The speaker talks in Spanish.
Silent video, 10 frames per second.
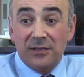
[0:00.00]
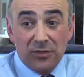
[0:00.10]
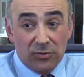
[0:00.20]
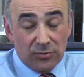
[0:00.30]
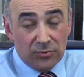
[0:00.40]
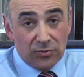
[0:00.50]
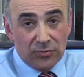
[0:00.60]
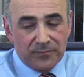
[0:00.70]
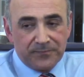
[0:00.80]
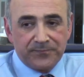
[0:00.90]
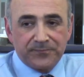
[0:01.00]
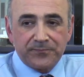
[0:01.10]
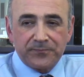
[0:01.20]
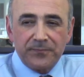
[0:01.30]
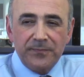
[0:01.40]
de todos.
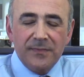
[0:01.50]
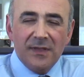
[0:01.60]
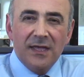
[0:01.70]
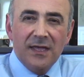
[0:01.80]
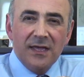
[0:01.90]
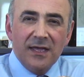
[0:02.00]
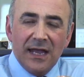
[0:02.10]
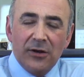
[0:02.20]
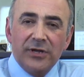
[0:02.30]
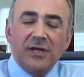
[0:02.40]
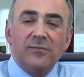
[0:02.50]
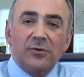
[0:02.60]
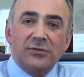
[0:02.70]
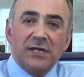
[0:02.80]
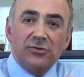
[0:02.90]
El origen, por
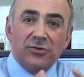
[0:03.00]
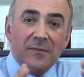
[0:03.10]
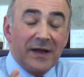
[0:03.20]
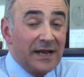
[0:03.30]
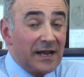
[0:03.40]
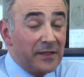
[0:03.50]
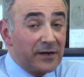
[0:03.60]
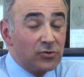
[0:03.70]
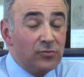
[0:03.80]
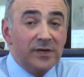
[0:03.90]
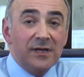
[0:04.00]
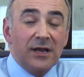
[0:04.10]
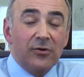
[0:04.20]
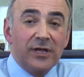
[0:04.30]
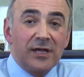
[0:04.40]
lo tanto, de manera de resumen,
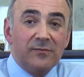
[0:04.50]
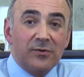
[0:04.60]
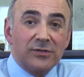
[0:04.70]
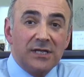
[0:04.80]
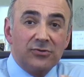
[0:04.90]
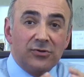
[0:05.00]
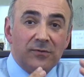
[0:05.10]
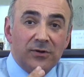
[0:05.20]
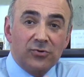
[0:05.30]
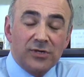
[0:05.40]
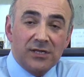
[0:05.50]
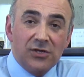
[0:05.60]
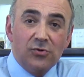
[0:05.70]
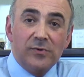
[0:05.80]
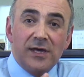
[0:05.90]
el origen, por tanto, del virus
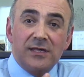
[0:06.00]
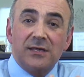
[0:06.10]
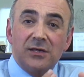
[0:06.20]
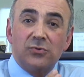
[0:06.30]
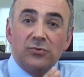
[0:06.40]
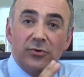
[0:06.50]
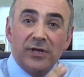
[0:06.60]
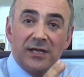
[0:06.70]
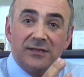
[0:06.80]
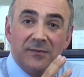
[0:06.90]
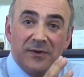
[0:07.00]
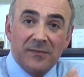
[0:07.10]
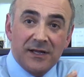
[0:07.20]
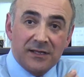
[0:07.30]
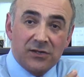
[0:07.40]
HIV es, un origen de
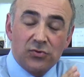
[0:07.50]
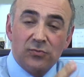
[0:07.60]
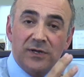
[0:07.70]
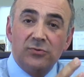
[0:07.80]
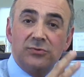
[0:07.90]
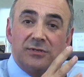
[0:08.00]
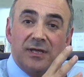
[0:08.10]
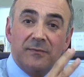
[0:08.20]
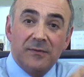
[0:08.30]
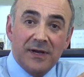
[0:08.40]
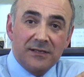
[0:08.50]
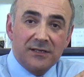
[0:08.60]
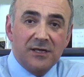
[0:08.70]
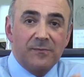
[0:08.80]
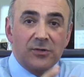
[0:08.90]
primates, es un virus de
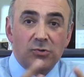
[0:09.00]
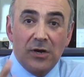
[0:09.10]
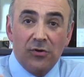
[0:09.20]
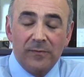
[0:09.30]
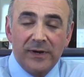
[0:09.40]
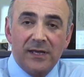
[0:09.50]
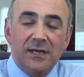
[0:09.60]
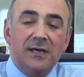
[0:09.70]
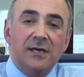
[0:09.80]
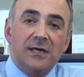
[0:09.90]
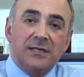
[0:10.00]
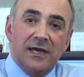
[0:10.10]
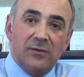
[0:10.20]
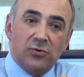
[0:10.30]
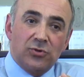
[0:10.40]
primates que pasó al hombre,
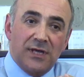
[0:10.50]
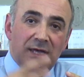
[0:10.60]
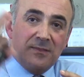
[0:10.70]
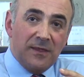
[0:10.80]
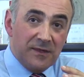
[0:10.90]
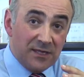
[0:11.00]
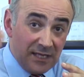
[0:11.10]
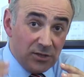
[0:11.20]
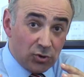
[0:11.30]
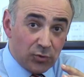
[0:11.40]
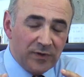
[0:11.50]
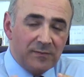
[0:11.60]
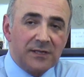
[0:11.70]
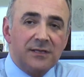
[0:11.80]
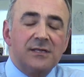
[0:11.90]
sabemos que de distintos
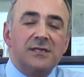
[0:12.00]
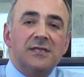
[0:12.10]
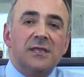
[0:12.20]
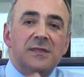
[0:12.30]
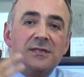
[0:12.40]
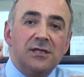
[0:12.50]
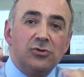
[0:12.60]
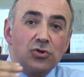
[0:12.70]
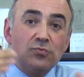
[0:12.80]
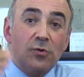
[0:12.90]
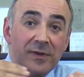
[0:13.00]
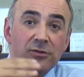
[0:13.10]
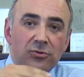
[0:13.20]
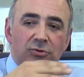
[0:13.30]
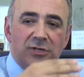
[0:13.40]
primates y en distintos
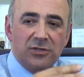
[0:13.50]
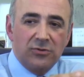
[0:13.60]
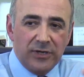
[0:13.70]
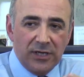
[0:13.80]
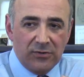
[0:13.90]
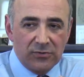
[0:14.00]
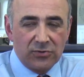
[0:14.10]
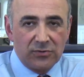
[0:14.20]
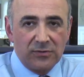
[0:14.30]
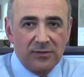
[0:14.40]
momentos históricos.